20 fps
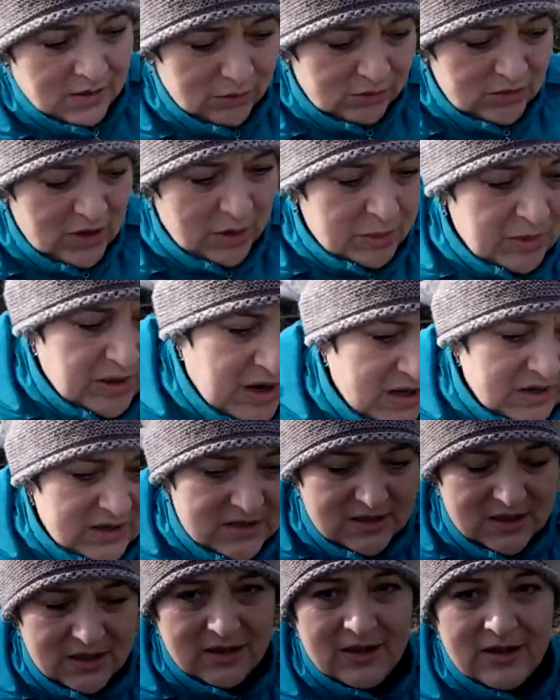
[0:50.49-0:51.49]

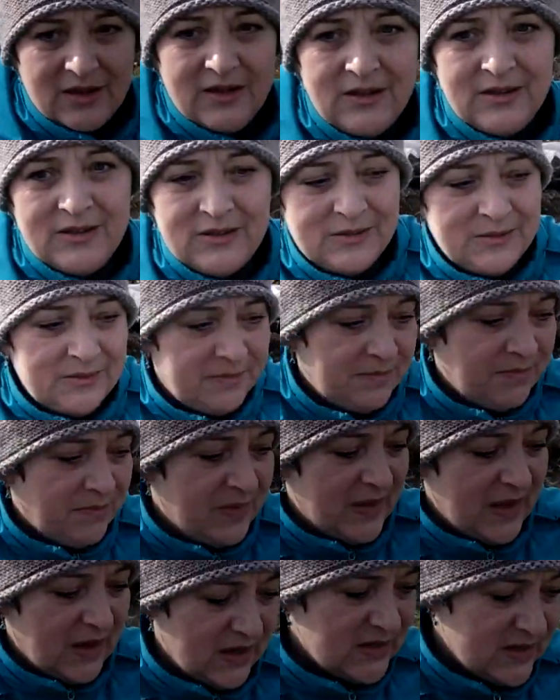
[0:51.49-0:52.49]
удобрять
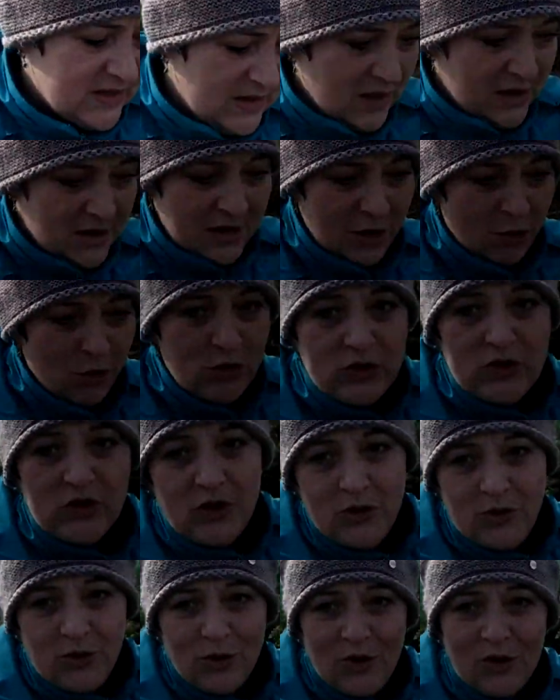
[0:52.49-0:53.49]
растения
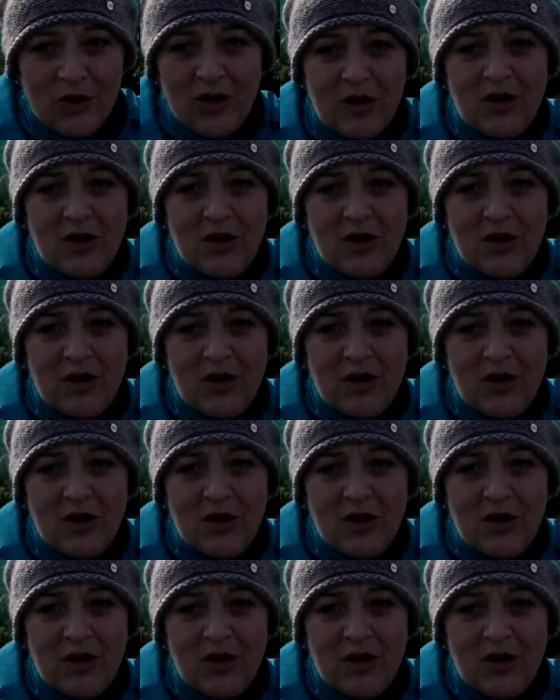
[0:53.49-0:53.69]
осенью.